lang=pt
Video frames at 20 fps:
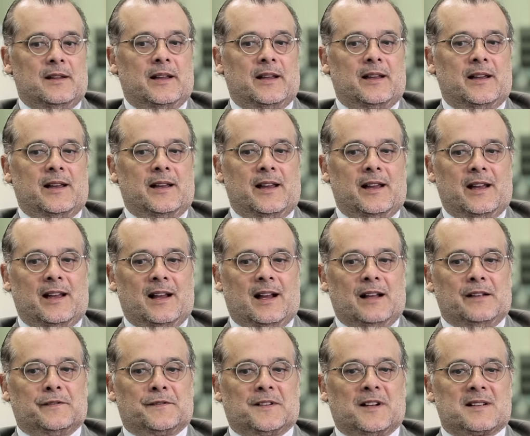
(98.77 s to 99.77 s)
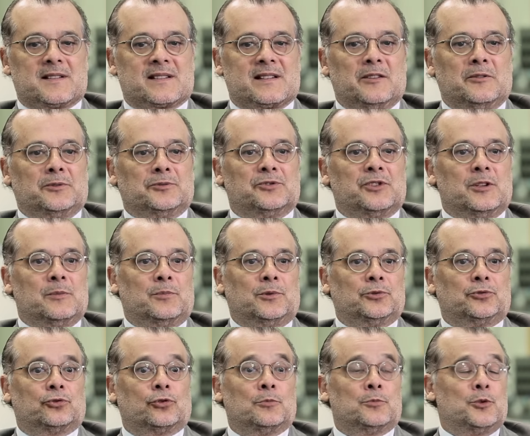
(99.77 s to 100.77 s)
é, a inflação é um
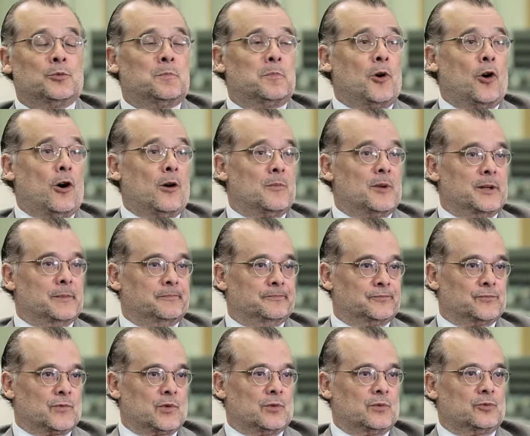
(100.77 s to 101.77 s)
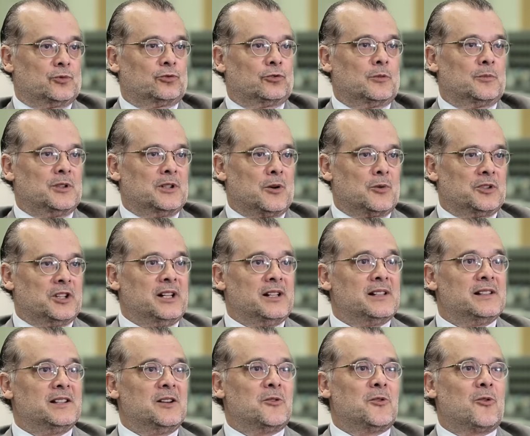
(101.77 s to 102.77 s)
tributo sobre o pobre, sobre alguém
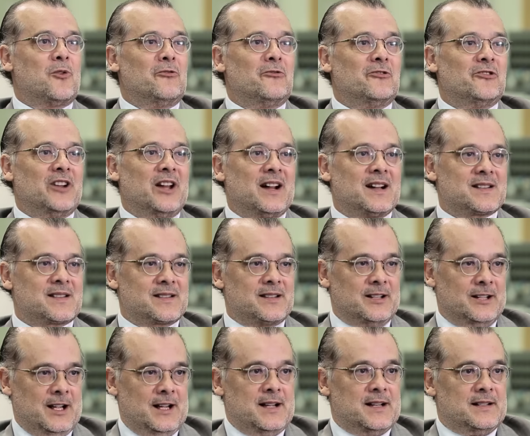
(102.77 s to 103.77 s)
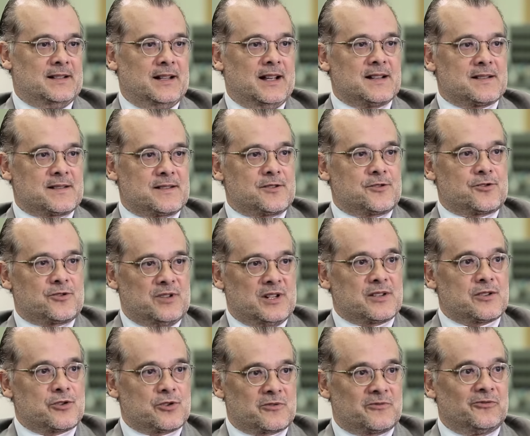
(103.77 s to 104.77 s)
que não conversa nessas,
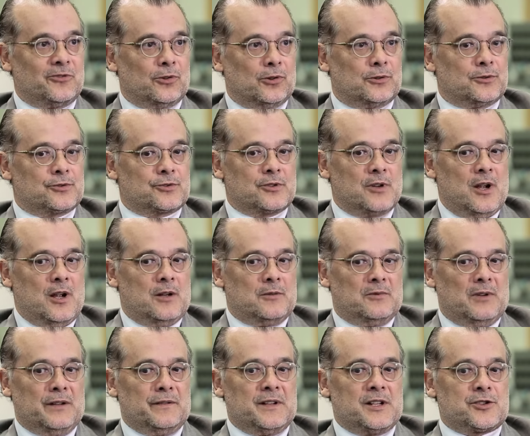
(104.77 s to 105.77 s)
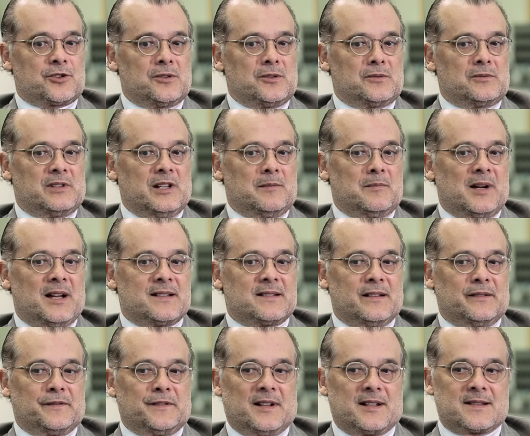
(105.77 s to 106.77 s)
nesses foros. Uma vez que não tem mais
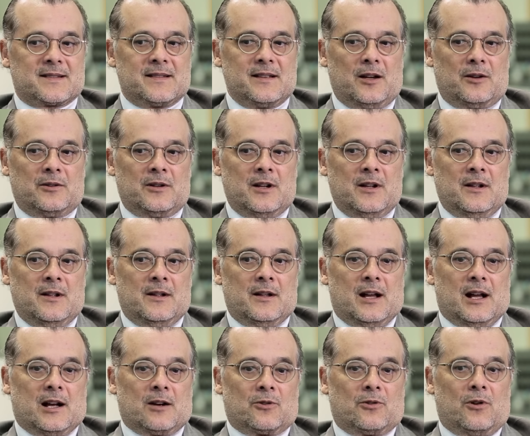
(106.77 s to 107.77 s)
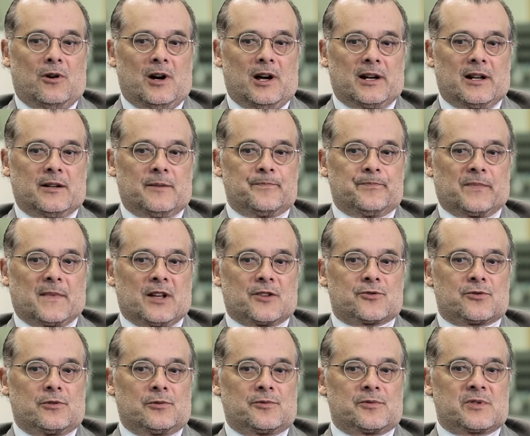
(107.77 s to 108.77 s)
a inflação, agora a
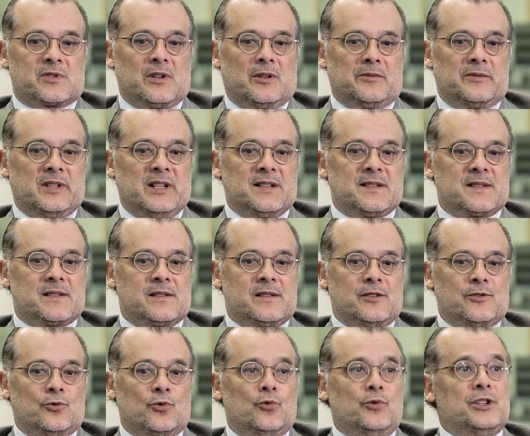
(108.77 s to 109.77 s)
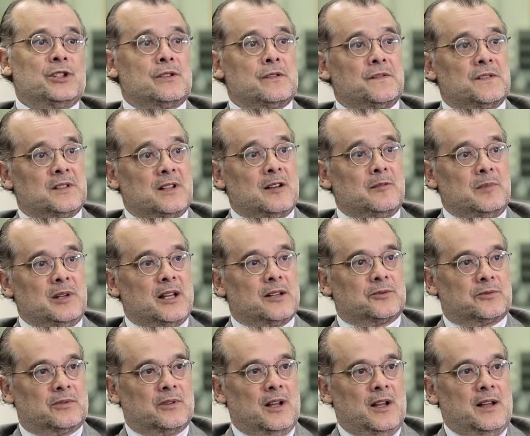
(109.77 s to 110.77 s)
solução tem sido o
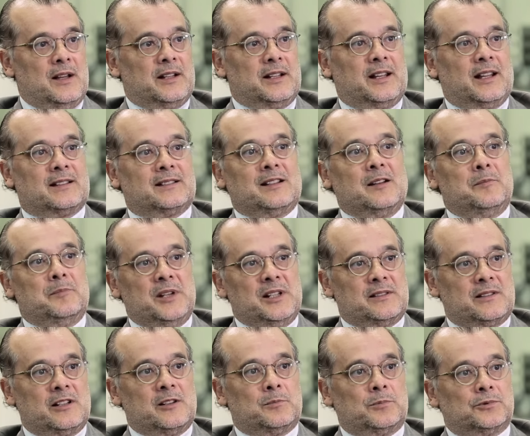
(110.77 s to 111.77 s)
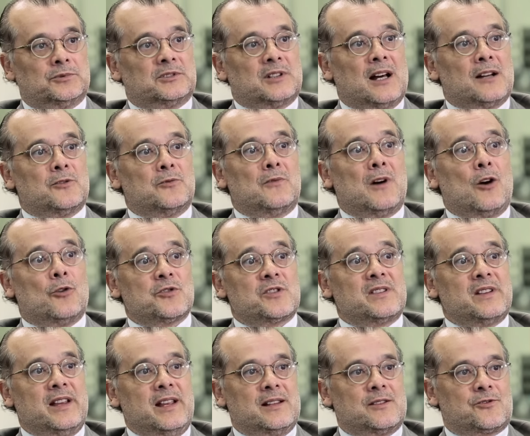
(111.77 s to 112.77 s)
endividamento que é também tributar um
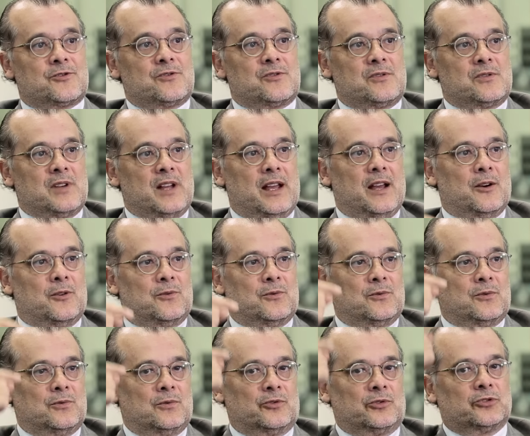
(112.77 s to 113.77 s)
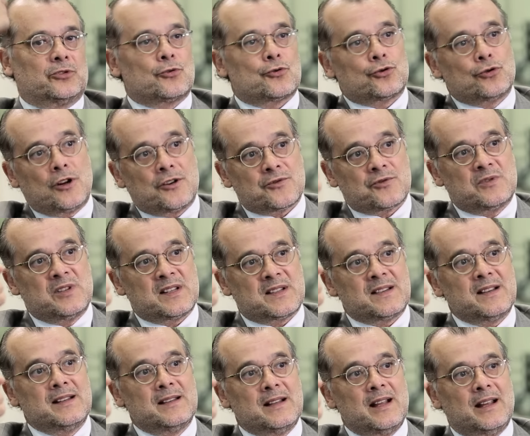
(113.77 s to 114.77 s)
ausente, é o, são os nossos
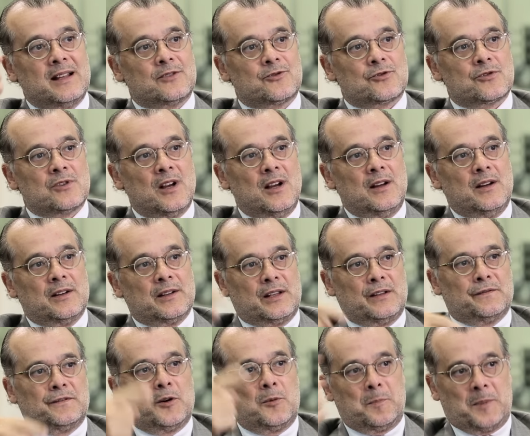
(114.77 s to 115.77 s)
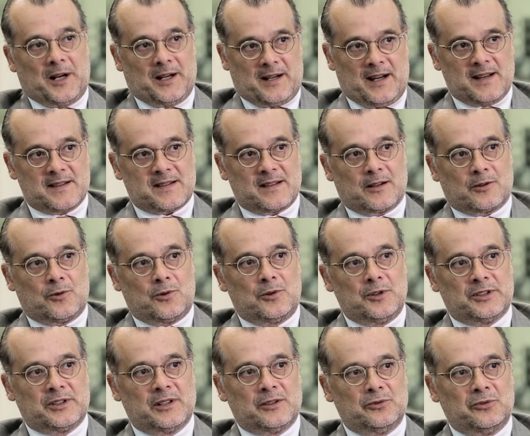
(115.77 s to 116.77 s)
descendentes que vão pagar essa
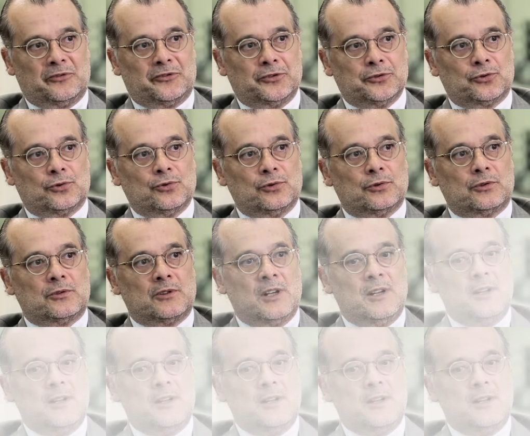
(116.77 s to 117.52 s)
conta no futuro.